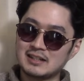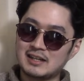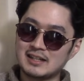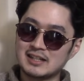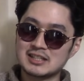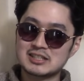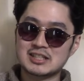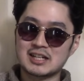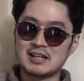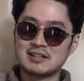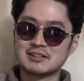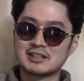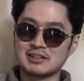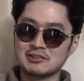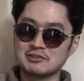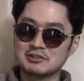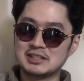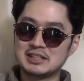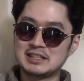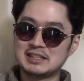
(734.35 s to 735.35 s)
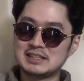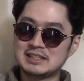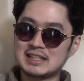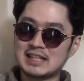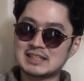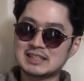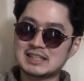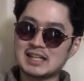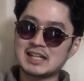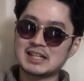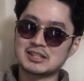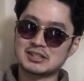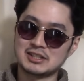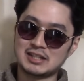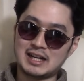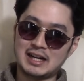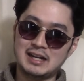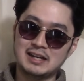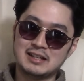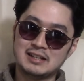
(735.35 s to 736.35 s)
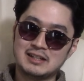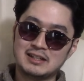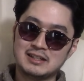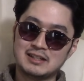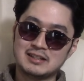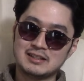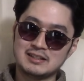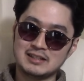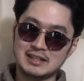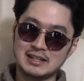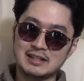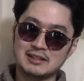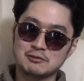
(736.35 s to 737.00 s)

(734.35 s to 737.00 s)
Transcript: 話変わるけどイニエスタですら、ね、